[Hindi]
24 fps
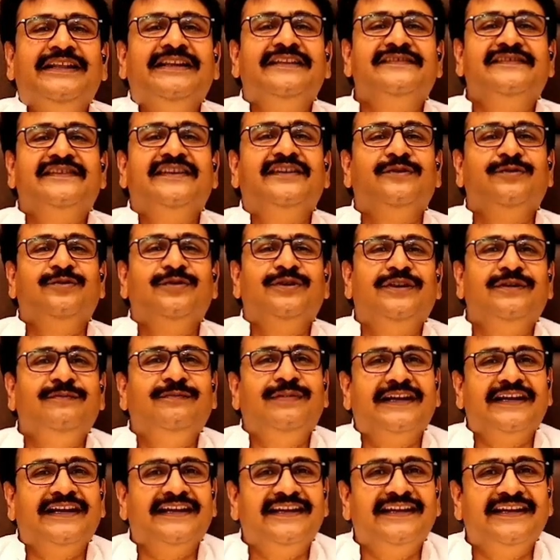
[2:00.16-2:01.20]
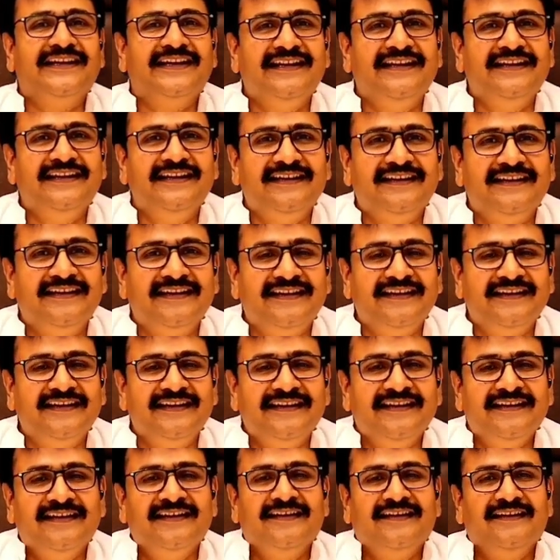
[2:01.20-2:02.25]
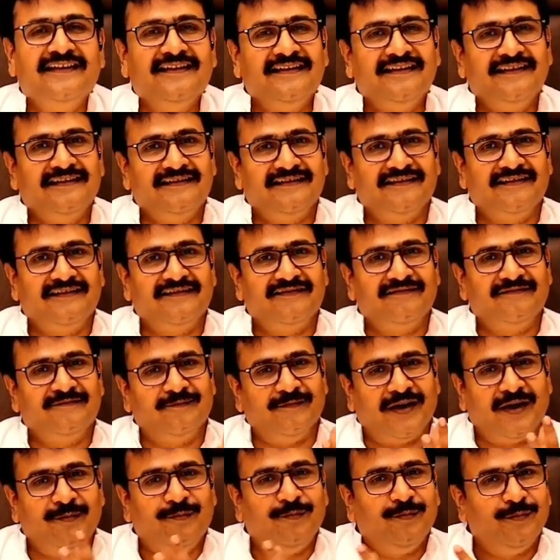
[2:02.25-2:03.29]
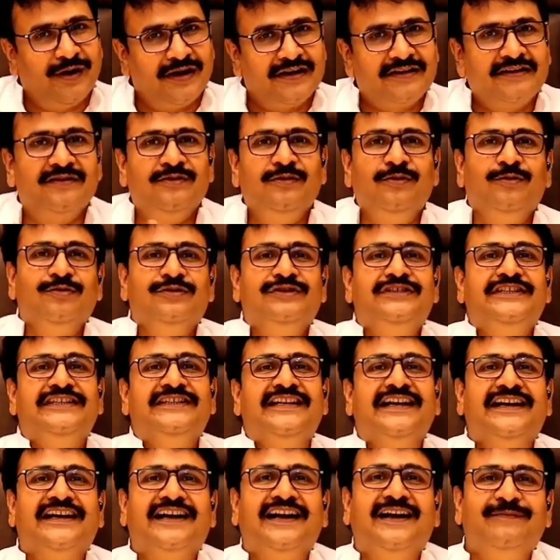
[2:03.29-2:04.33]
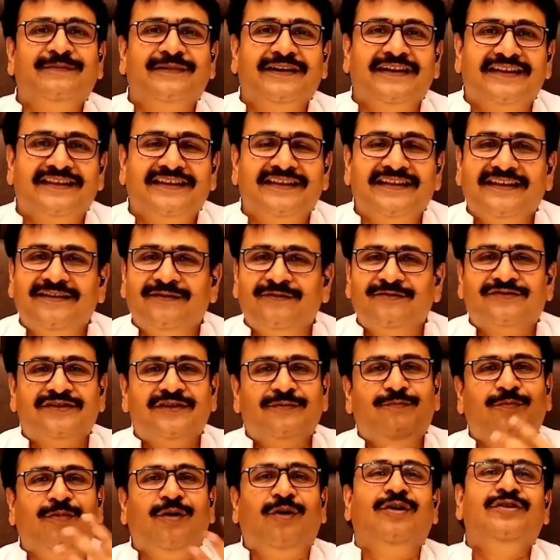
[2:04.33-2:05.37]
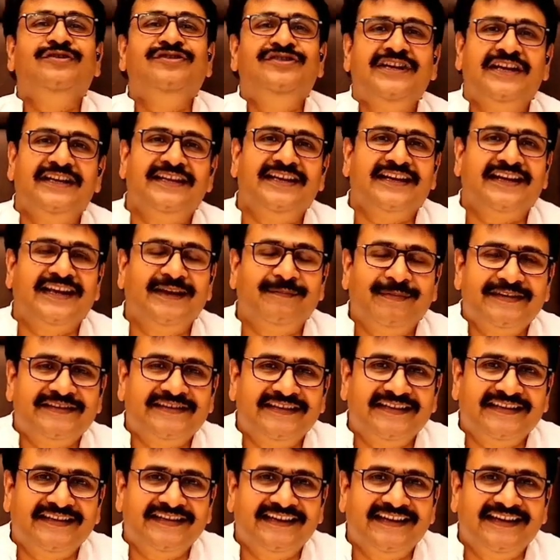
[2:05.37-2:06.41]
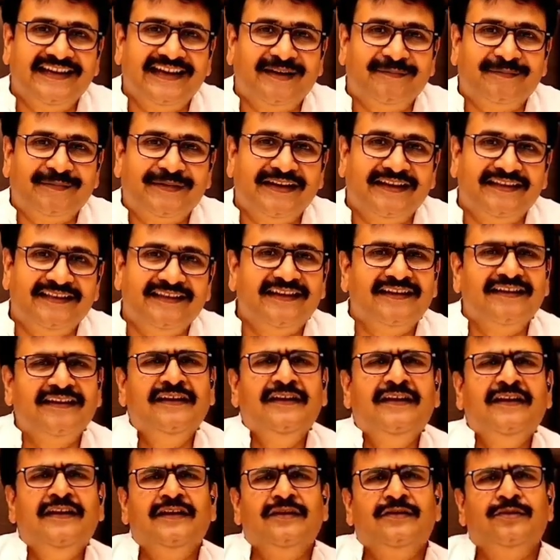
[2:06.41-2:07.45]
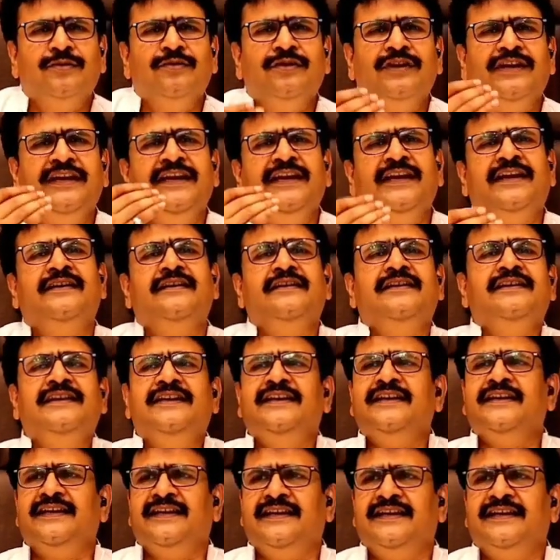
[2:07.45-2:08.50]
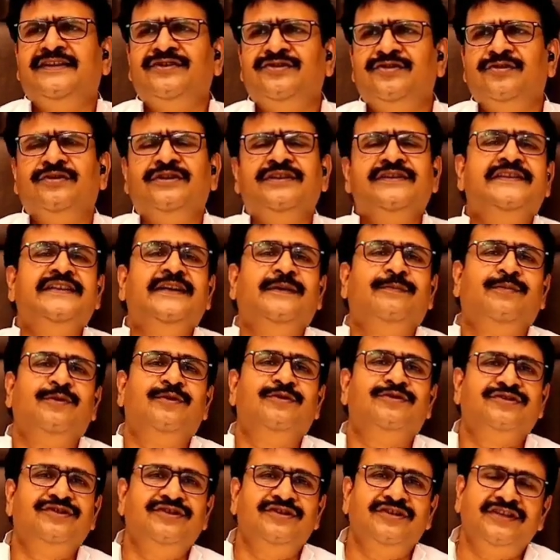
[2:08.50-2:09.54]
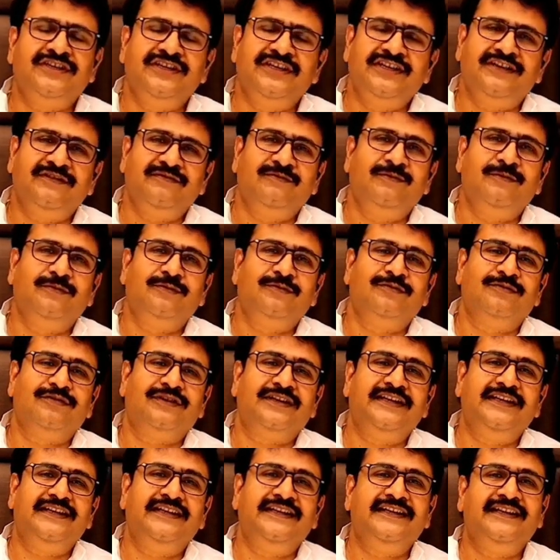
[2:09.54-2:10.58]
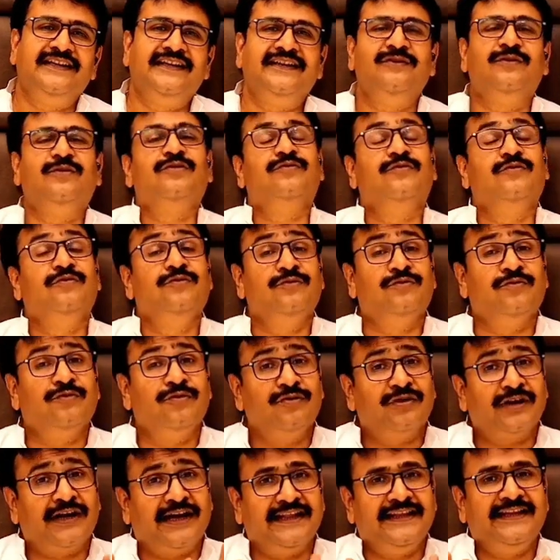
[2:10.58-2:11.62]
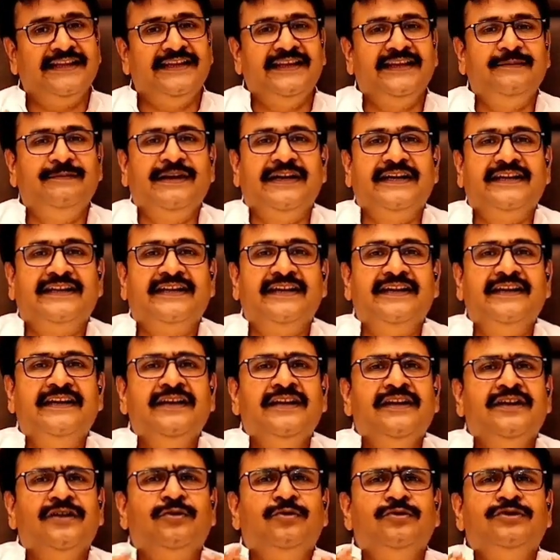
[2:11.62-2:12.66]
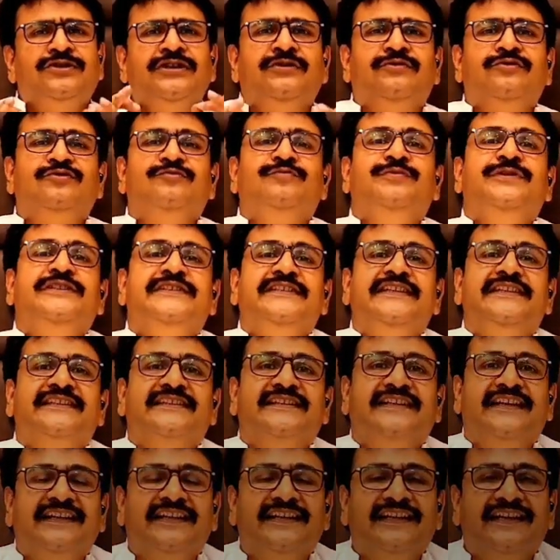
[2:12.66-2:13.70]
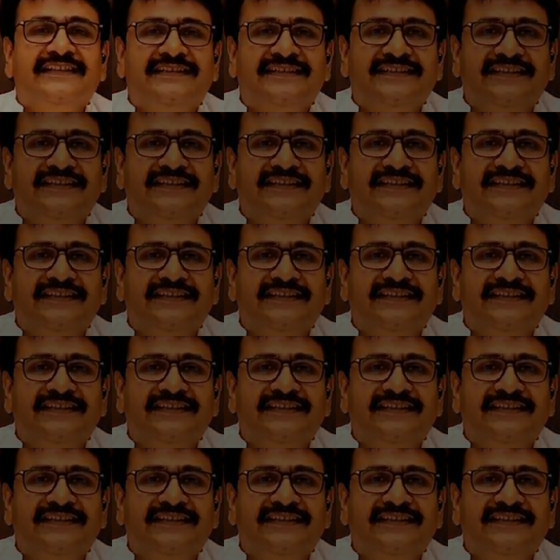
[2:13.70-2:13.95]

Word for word: बेलन से रोटी बनाने के लिए नहीं हम मर्द लोग जितना काम करते हैं उससे बहुत ज़्यादा कैपेसिटी है आपके अंदर तो एक ये एक छोटी सी अपॉर्चुनिटी है उन लोगों के लिए और उनको खाली नहीं बैठ के कुछ ना कुछ बिज़नेस करना